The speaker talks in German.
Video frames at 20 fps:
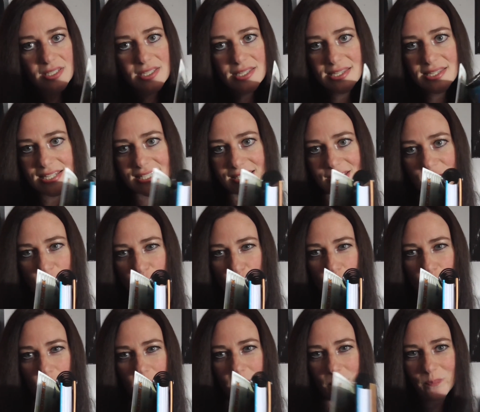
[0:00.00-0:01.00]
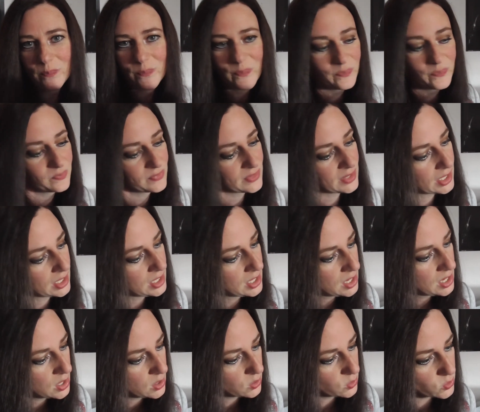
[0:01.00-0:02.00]
Hier seht ihr es schon.
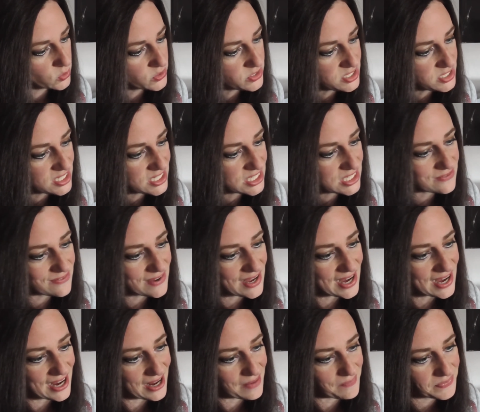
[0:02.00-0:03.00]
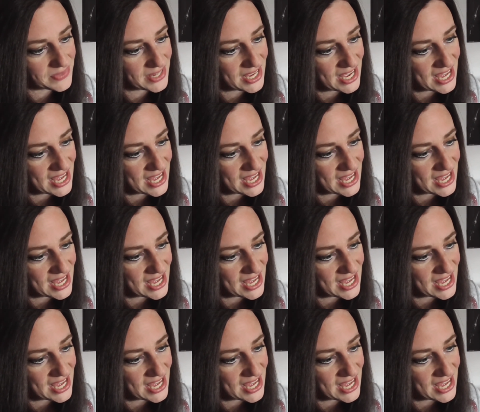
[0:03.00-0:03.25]
Und zwar,